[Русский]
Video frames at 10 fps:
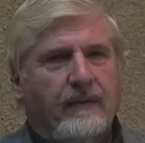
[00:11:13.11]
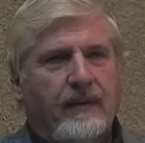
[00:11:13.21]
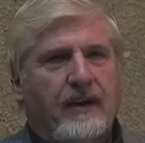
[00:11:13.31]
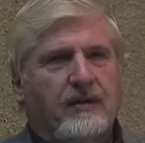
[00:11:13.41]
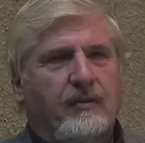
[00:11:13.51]

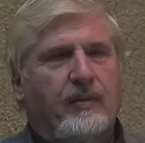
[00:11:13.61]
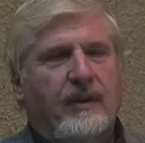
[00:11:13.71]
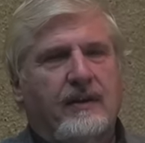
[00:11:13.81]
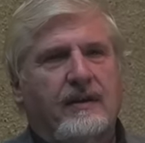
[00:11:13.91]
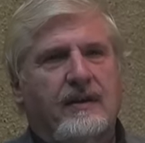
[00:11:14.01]
наши
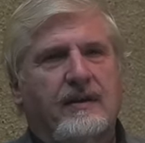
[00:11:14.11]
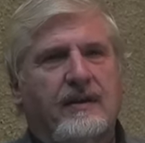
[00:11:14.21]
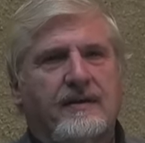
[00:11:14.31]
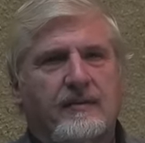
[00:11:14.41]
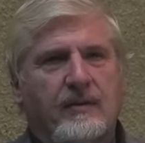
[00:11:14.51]
предки
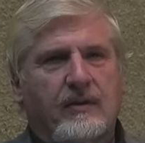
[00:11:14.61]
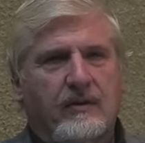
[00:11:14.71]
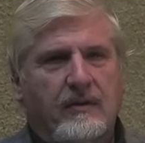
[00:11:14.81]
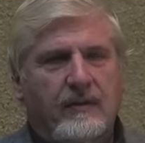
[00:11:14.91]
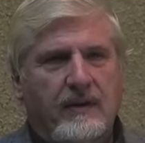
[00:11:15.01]
10
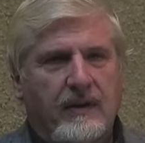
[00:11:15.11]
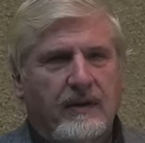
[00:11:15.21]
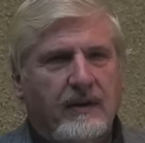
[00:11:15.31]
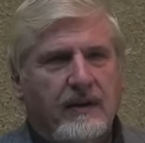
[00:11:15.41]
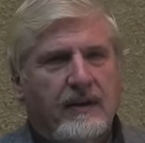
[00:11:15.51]
миллионов лет